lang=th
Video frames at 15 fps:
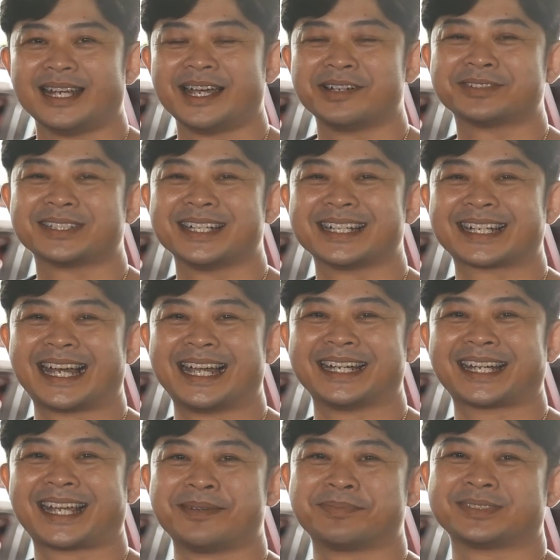แล้วเจอกัน
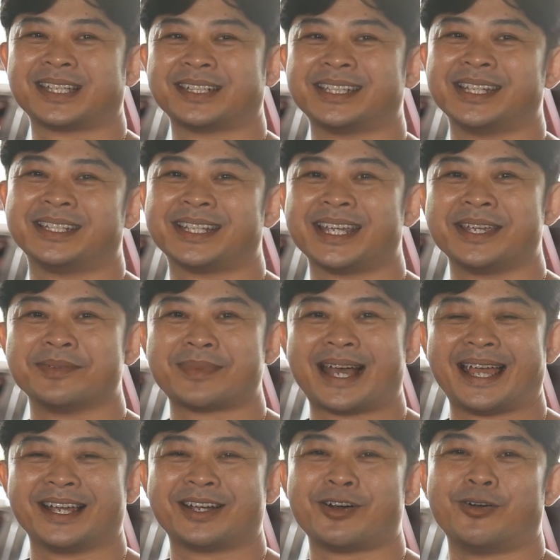กับสถิติให
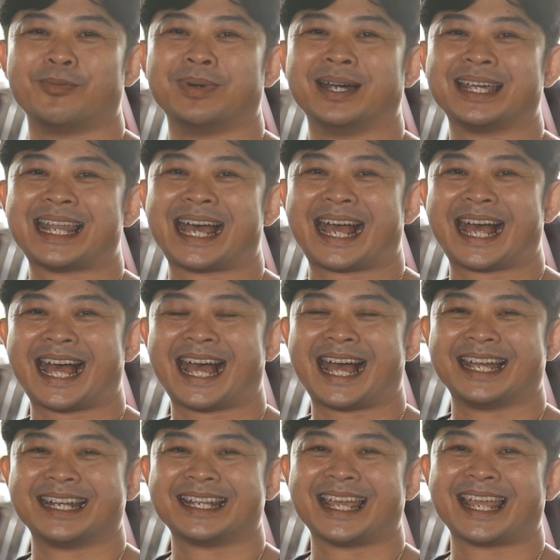ม่ของเบิร์ดหลัก
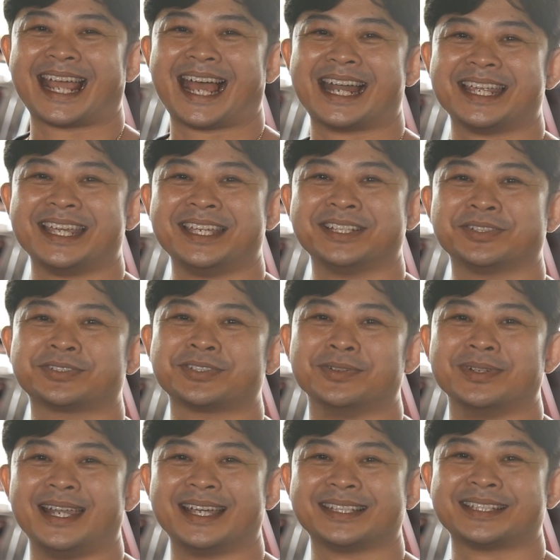5 ในงานอีซูซู
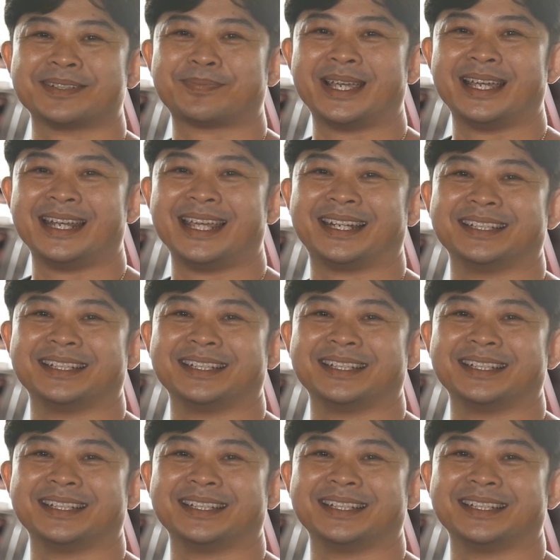เลสปิริ